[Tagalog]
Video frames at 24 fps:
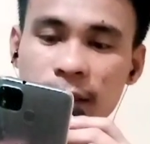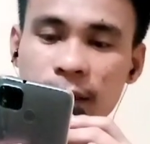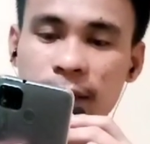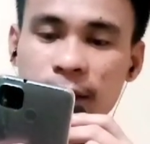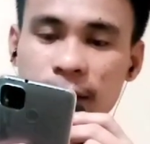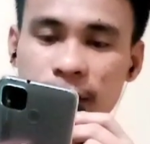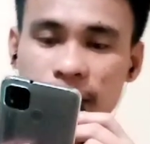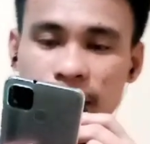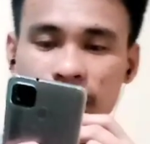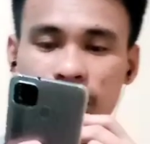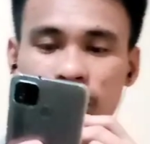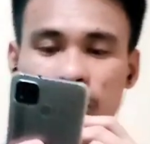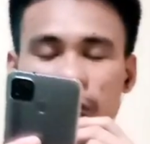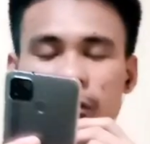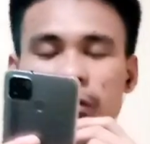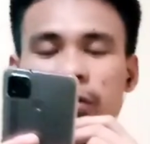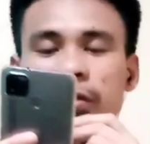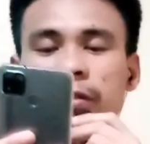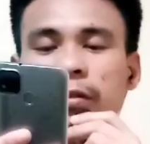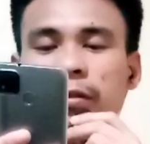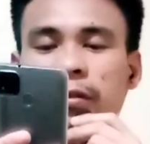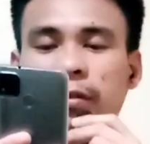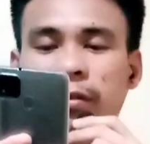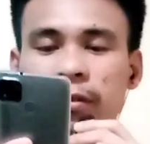
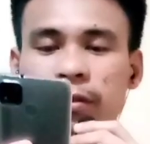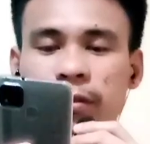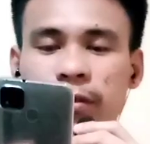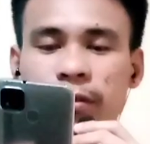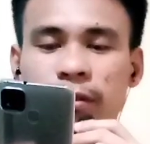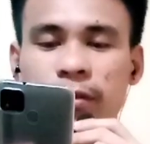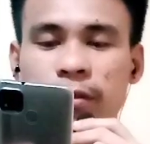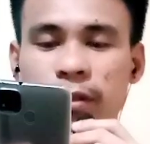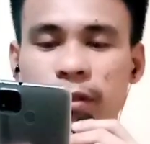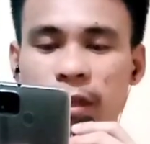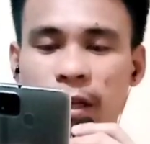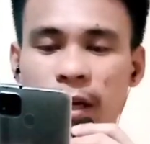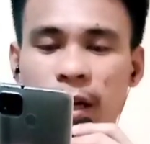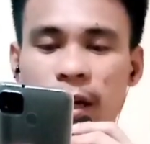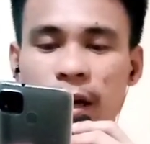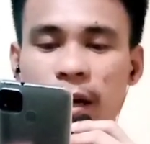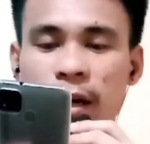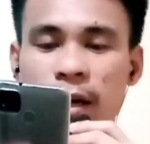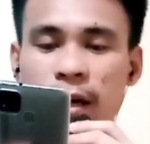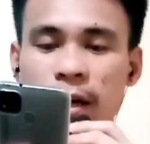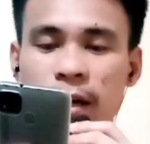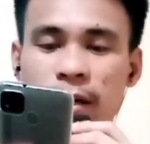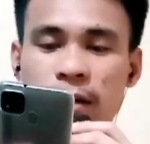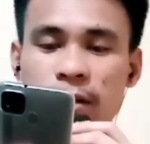Ito.
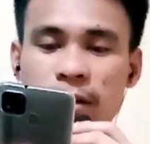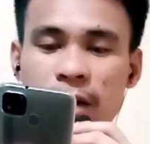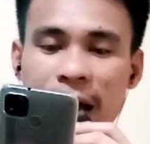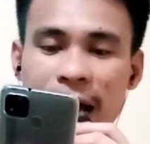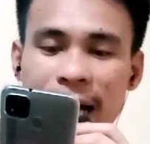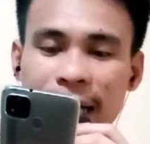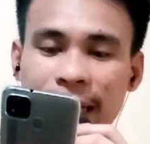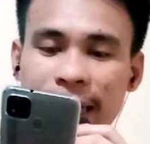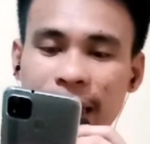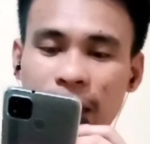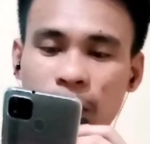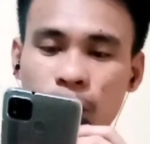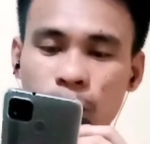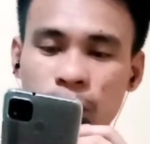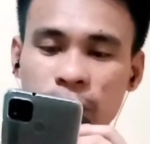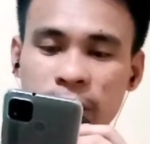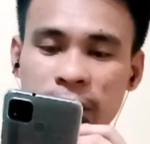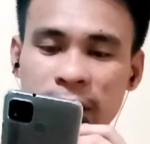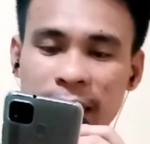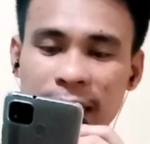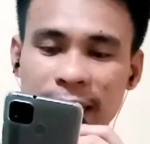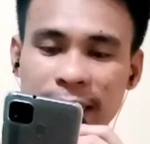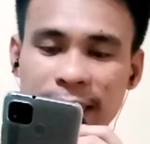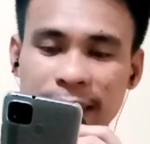Lagi ko
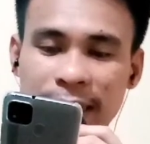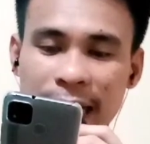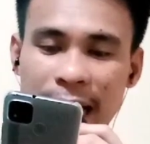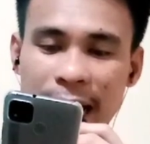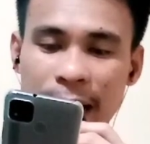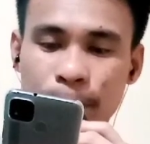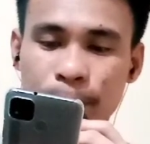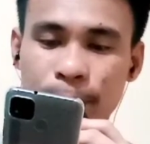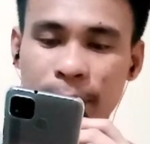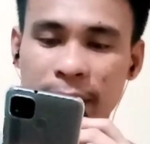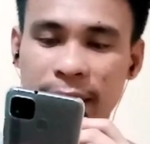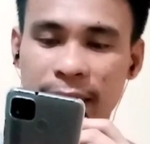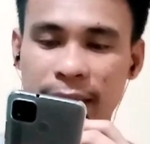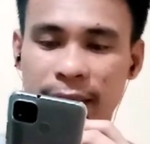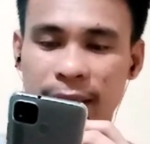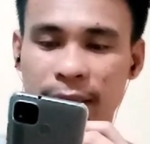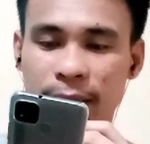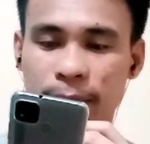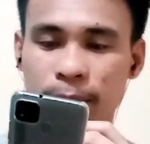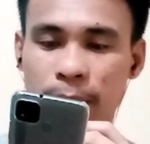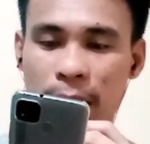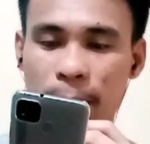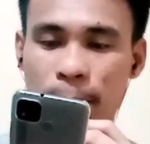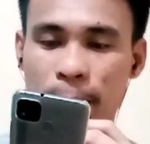sinasabi,
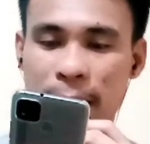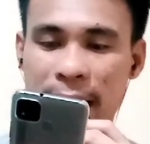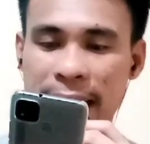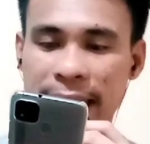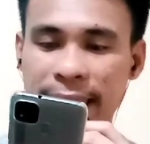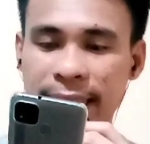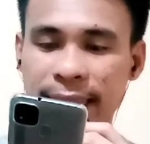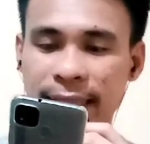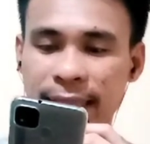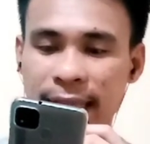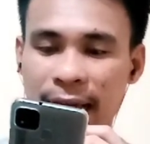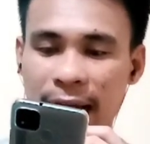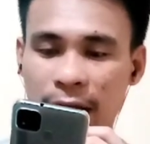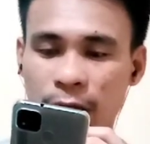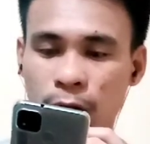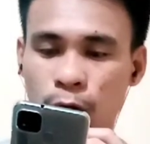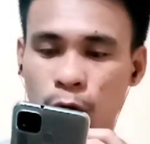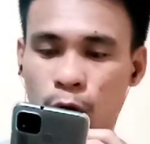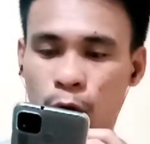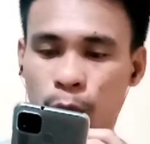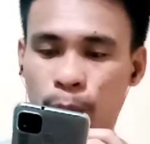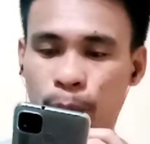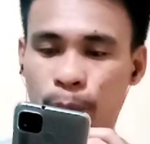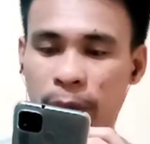mabait na
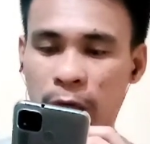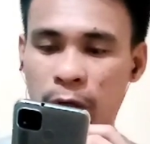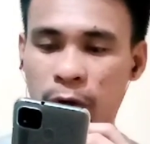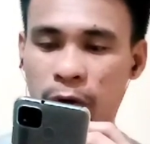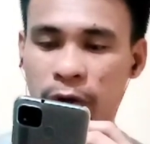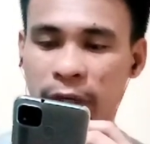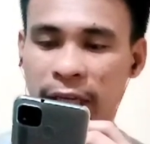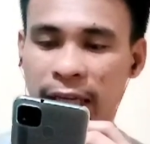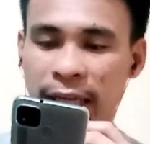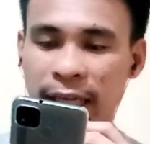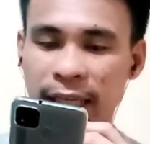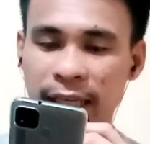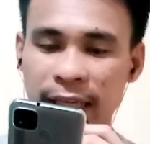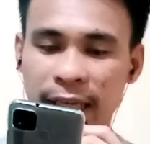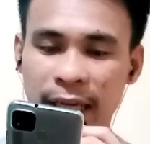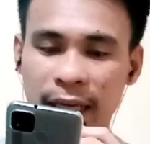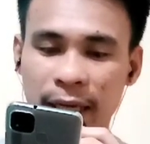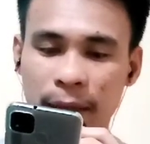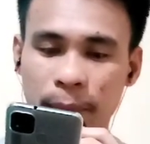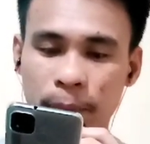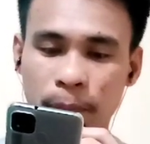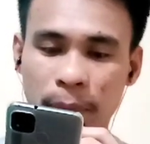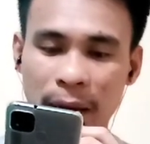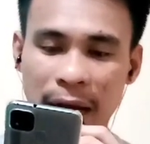ako pero
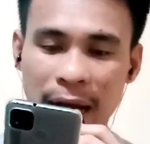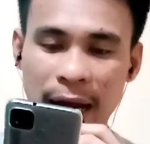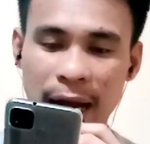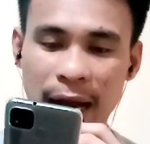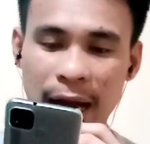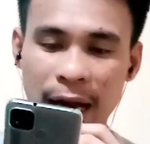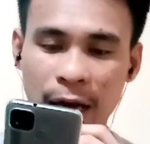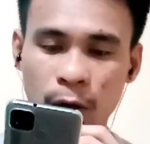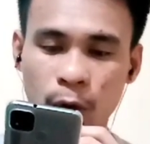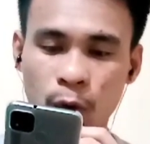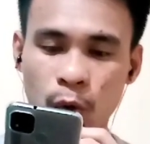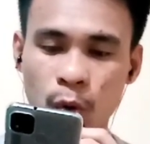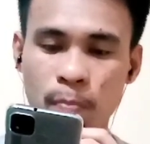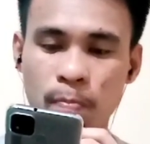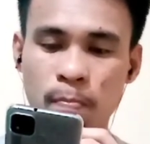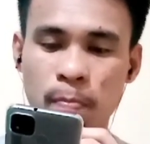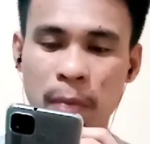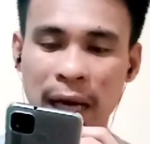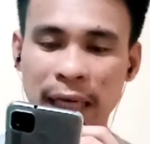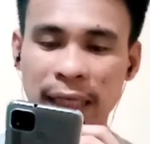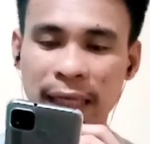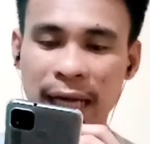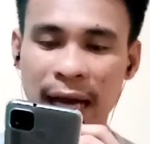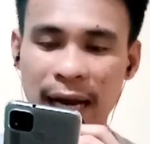hindi pa ako
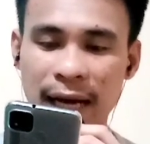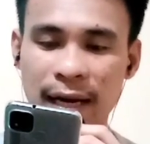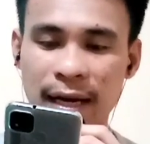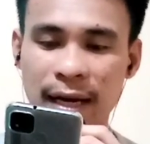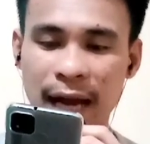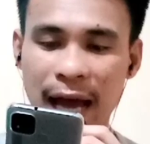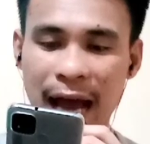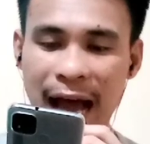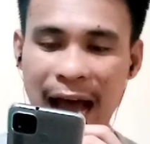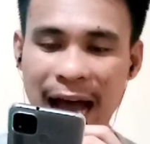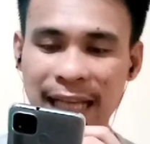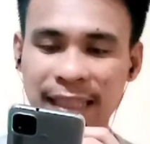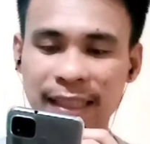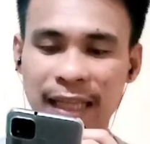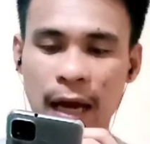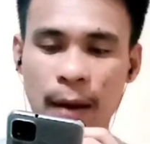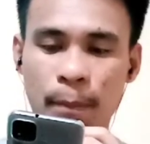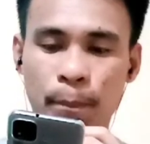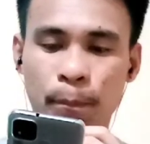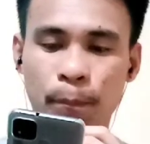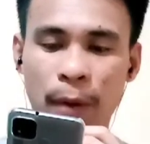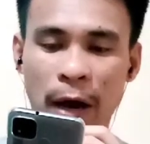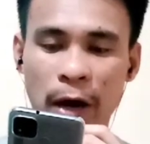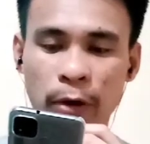banal as
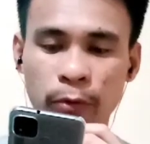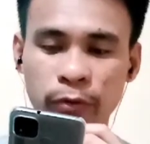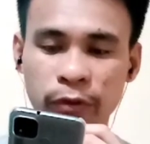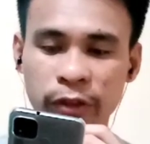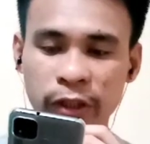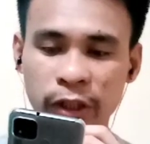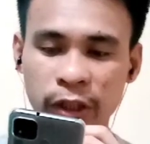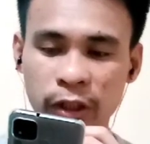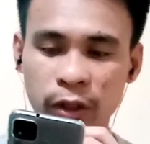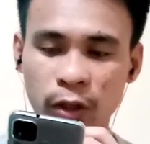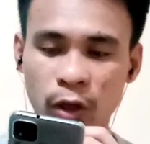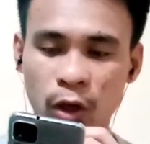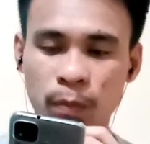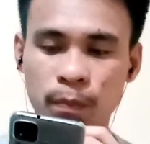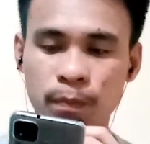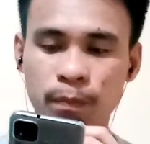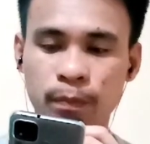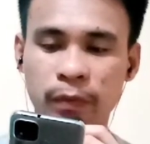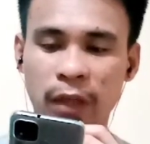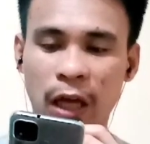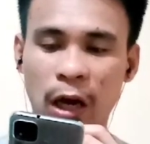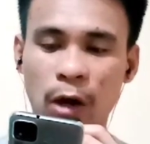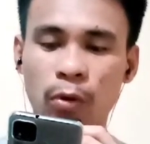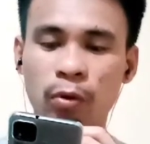a founder of
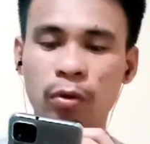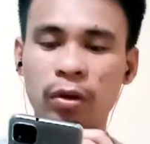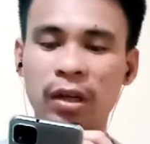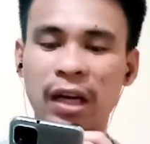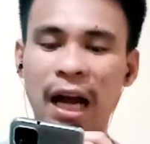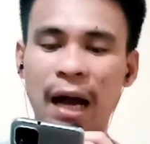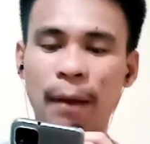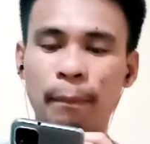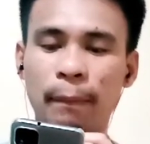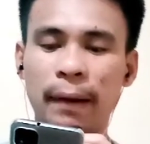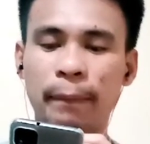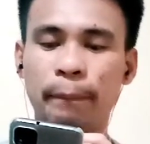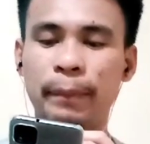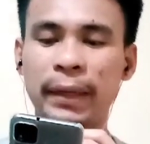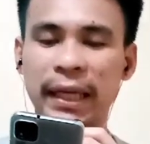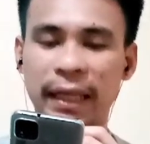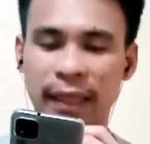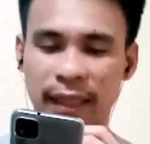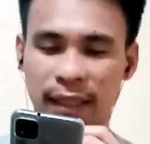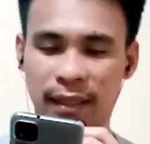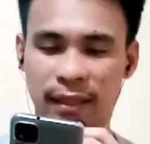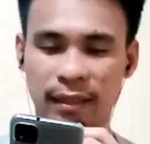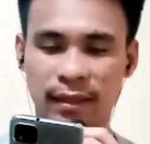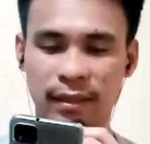Tau Gamma
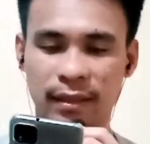P.